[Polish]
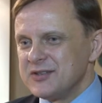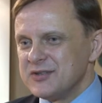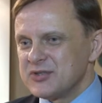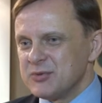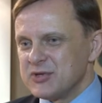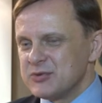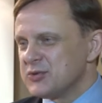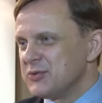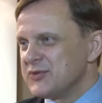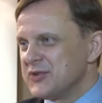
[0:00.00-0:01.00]
Y, osoba z
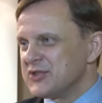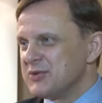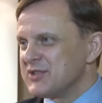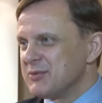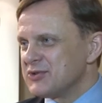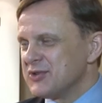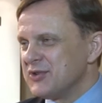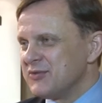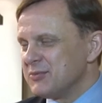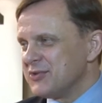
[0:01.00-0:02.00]
dużym doświadczeniem samorządowym